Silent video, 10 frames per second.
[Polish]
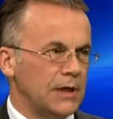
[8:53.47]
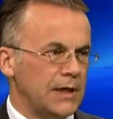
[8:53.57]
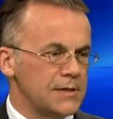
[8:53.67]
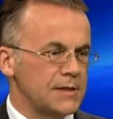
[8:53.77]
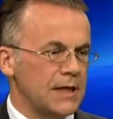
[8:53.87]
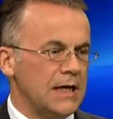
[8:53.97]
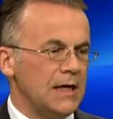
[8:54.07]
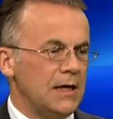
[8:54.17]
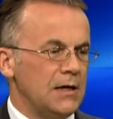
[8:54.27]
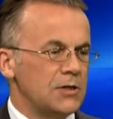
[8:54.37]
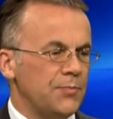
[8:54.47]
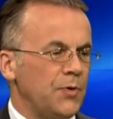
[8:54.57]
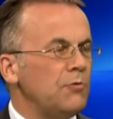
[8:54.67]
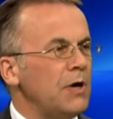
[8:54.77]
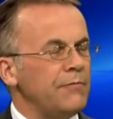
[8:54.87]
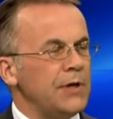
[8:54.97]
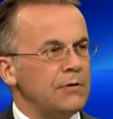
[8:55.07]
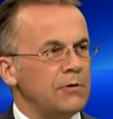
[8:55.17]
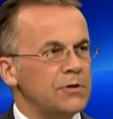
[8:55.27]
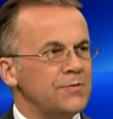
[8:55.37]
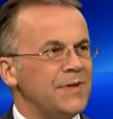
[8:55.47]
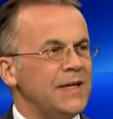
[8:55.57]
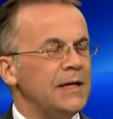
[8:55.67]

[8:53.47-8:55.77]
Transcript: tak jest, że po ujawnieniu choćby